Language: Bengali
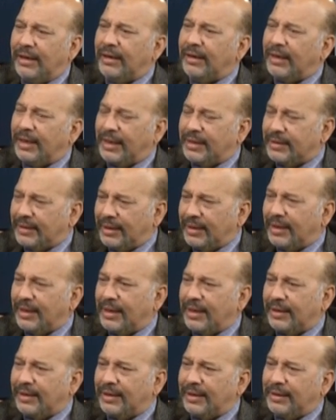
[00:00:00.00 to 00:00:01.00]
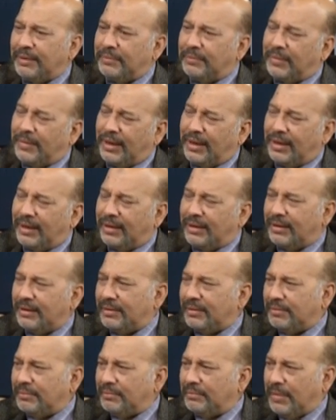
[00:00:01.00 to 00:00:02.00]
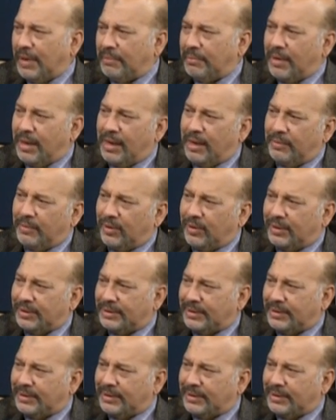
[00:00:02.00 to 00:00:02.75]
এখান থেকে আর কি বাবা এবং